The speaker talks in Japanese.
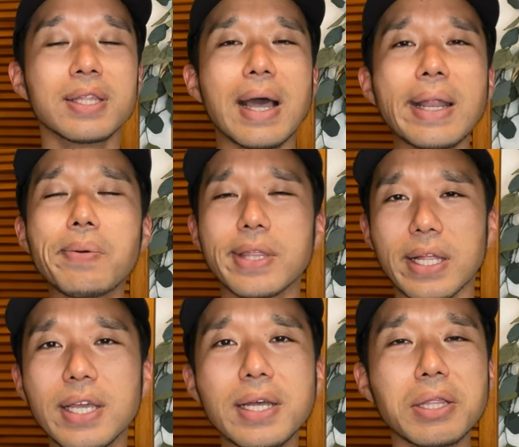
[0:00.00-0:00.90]
で、あれは
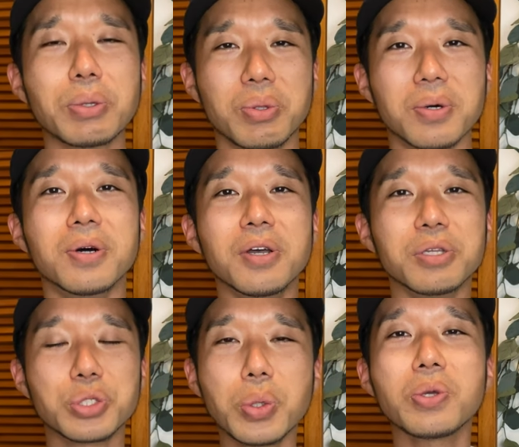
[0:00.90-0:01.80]
何かっていうと、
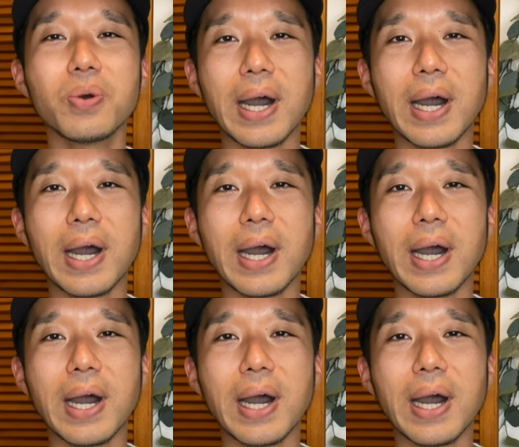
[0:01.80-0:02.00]
状況を